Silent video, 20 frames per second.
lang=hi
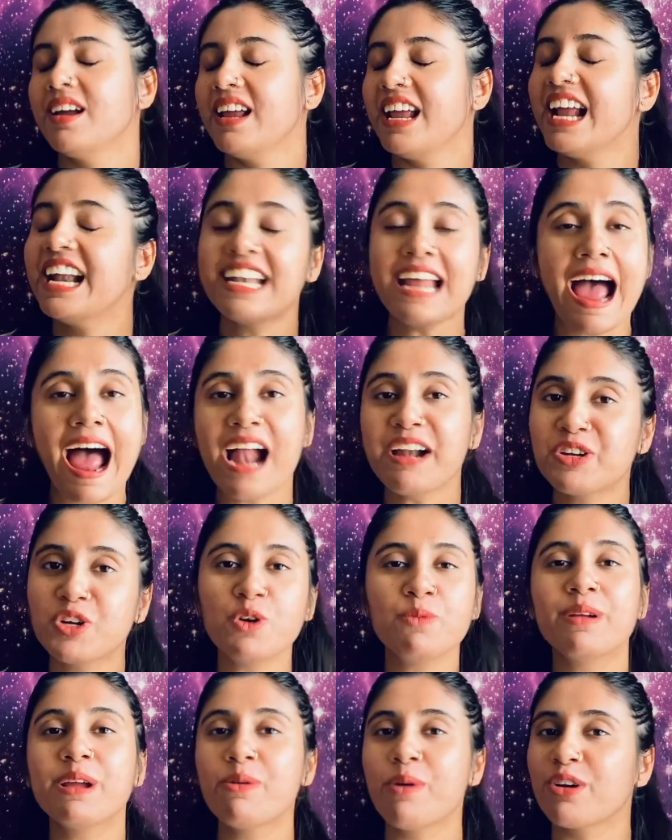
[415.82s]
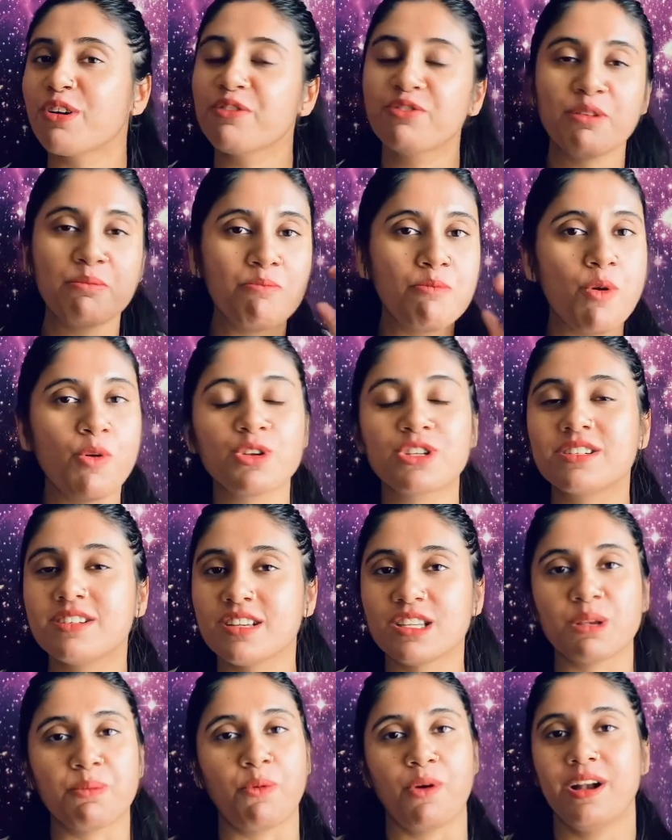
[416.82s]
इट हैड टू बी वन ऑफ द मोस्ट
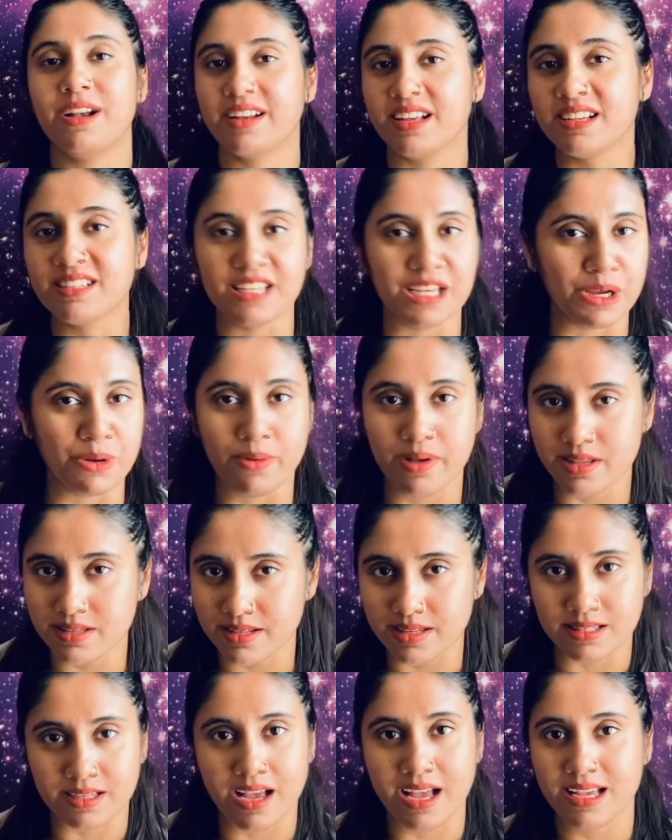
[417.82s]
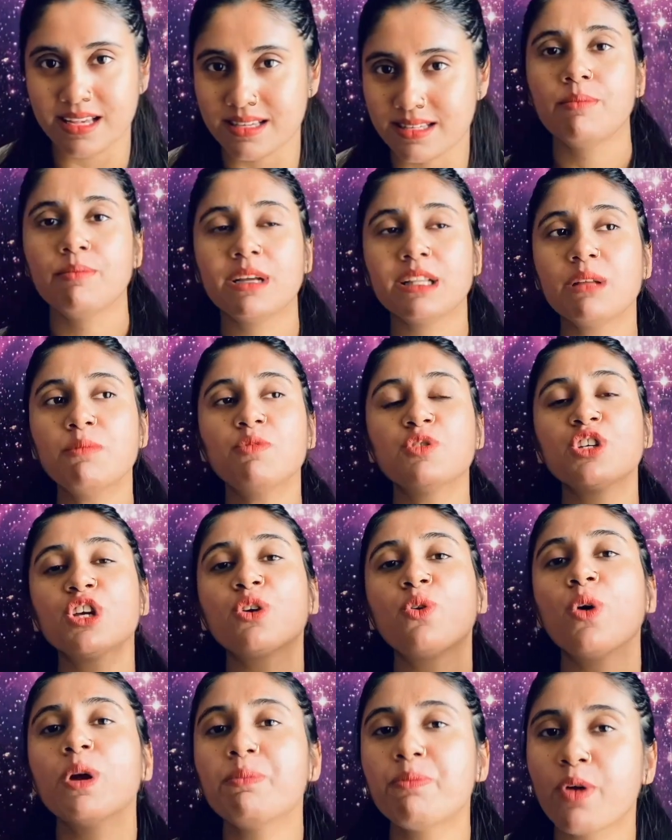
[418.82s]
डिसअपॉइंटिंग सीक्वेंसेज गाइज मतलब मुझे
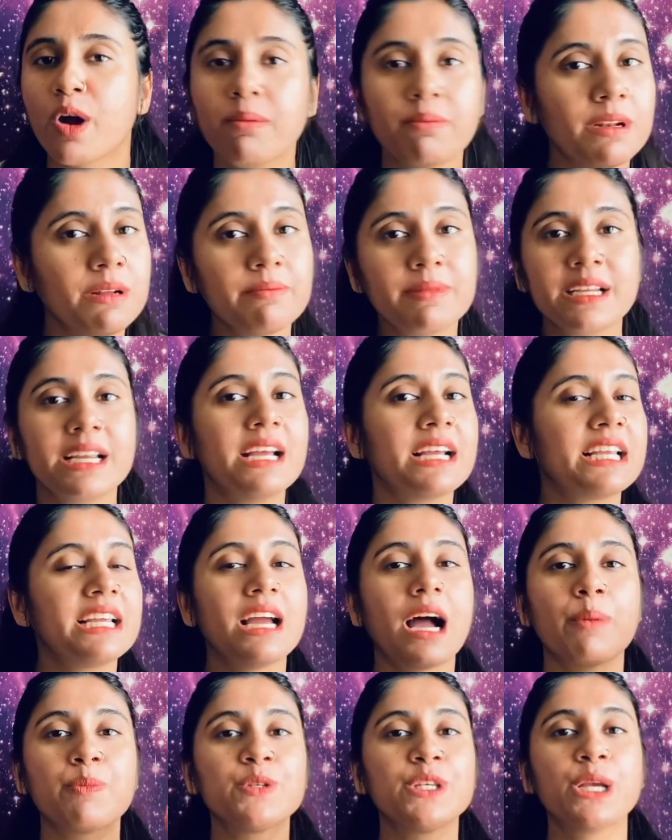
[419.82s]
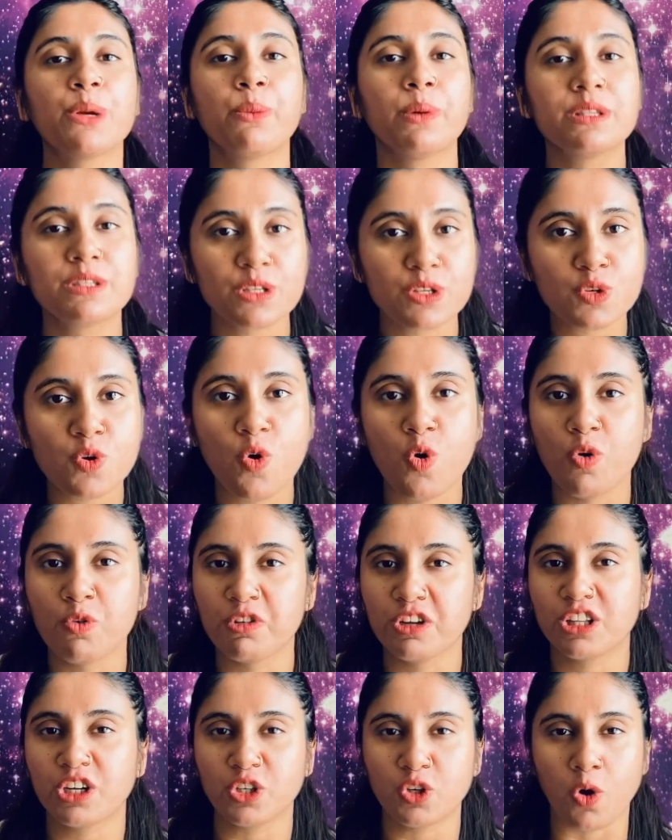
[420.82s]
कोई प्रॉब्लम नहीं है कि आप सीक्वेंसेज को
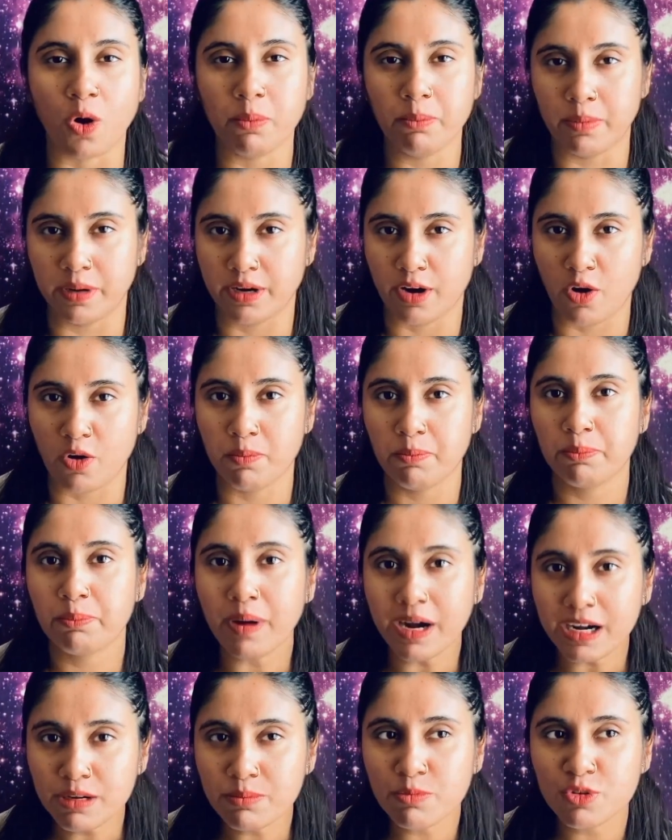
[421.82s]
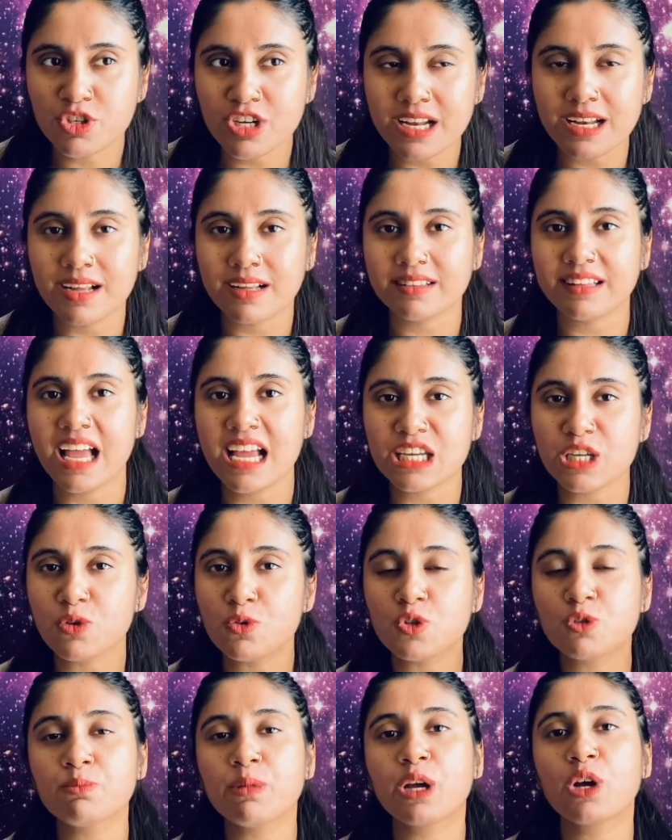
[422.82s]
ओवर द टॉप बनाओ बट मुझे लगता है कि
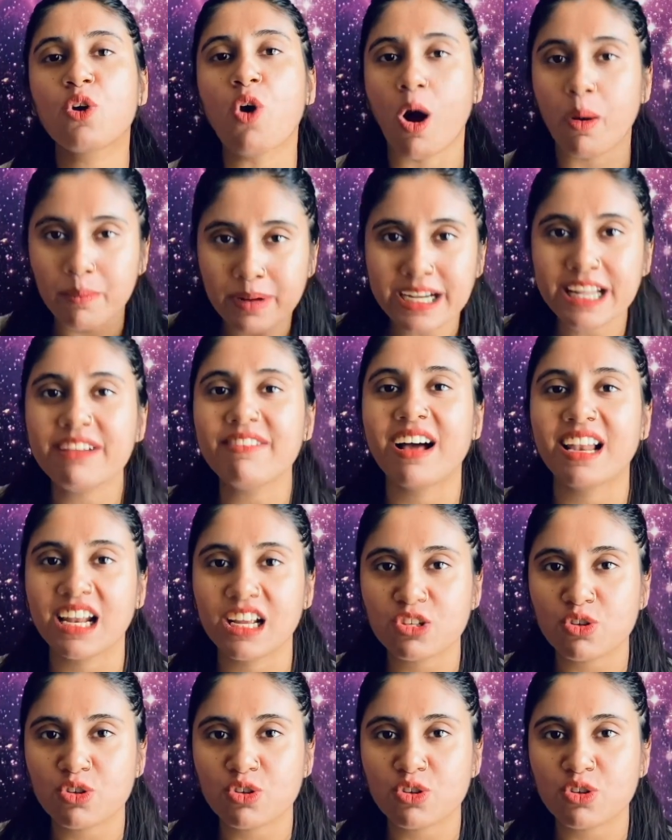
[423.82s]
उसमें कॉमेडी वाला